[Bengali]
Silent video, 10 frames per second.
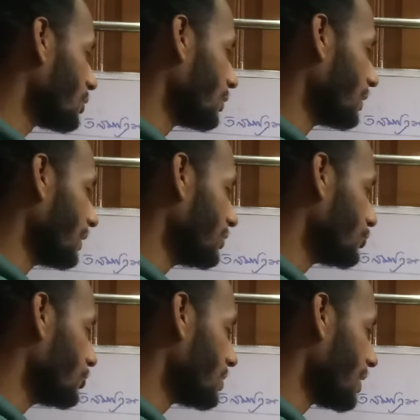সবসময়
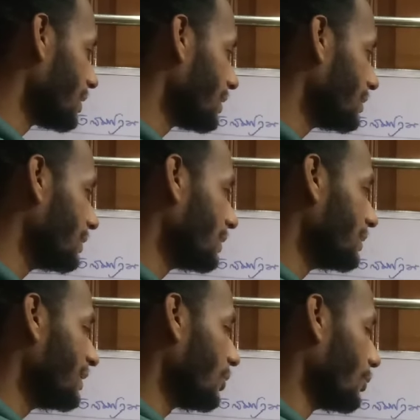এই সূচাকের
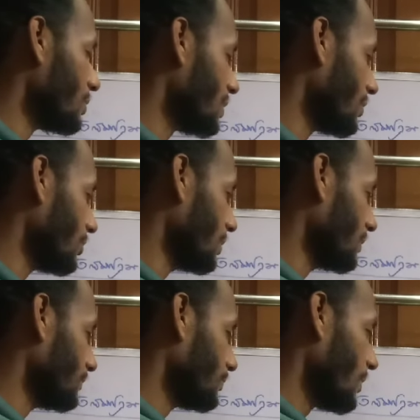দিকে গিয়ে অবস্থান
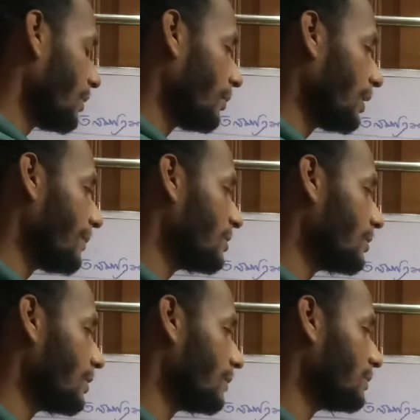করে মানে আমি
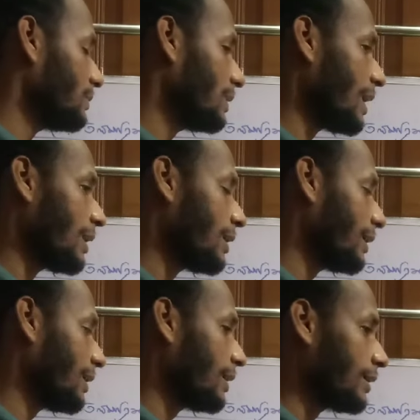ধরলাম যে
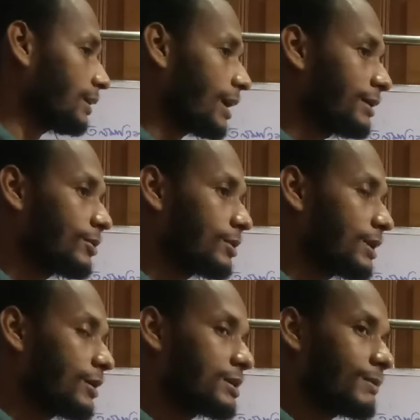আধানটা এখানটাতে আহিত
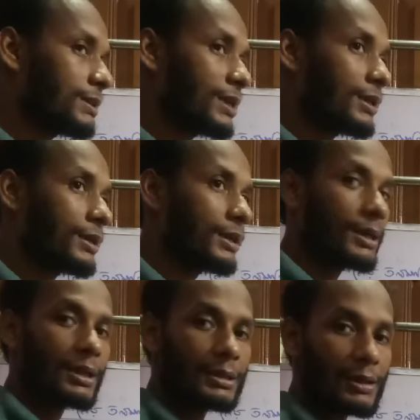করে দেওয়া হয়েছে বা যে আধানটা
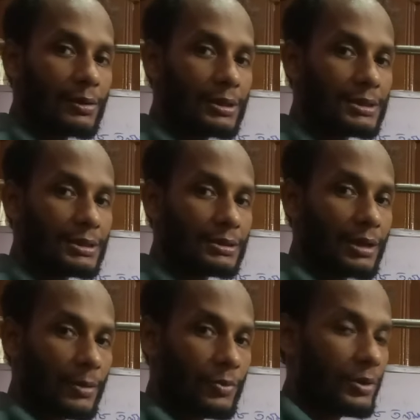এখানে দেওয়া হয়েছে
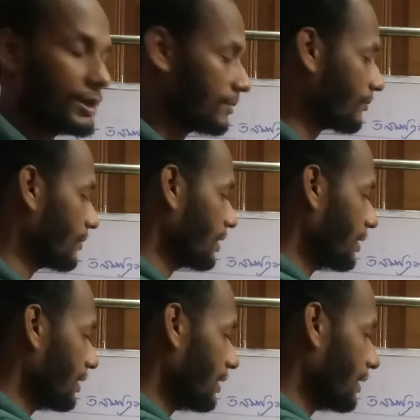তার ফলে
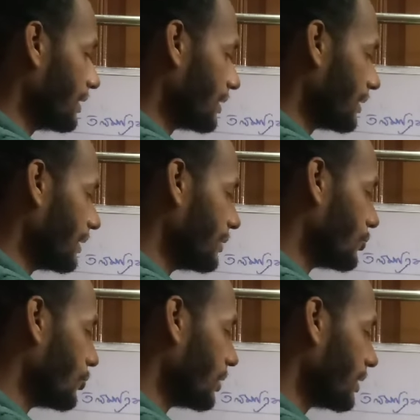এর এই
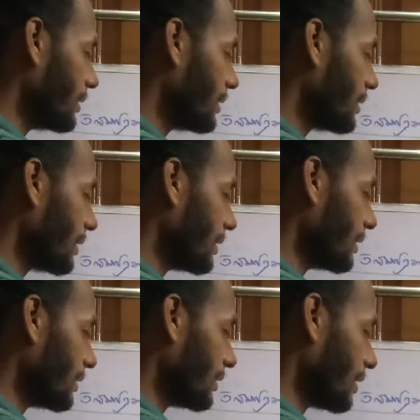কোণের
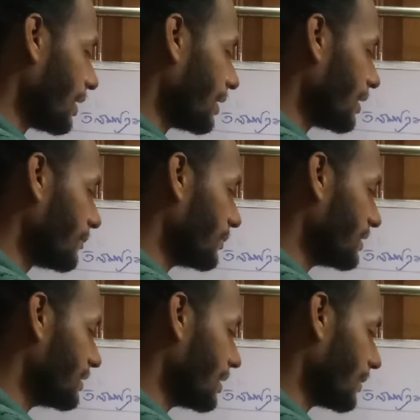দিকটাতে আধান
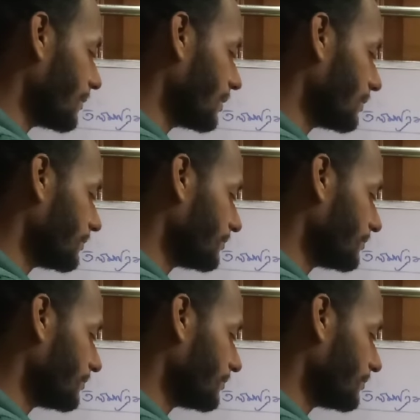বেশি থাকবে